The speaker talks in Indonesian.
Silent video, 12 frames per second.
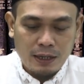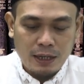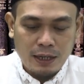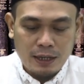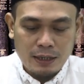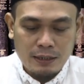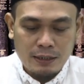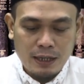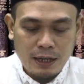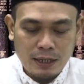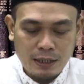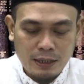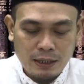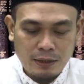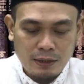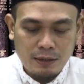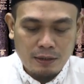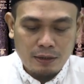dan
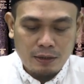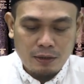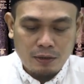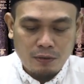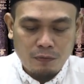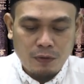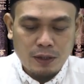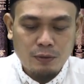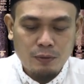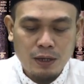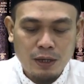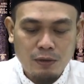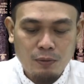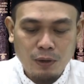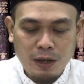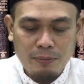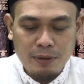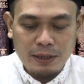dari fatwa
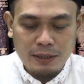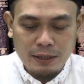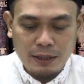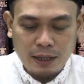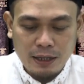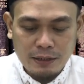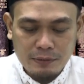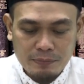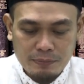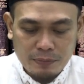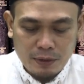ulama kita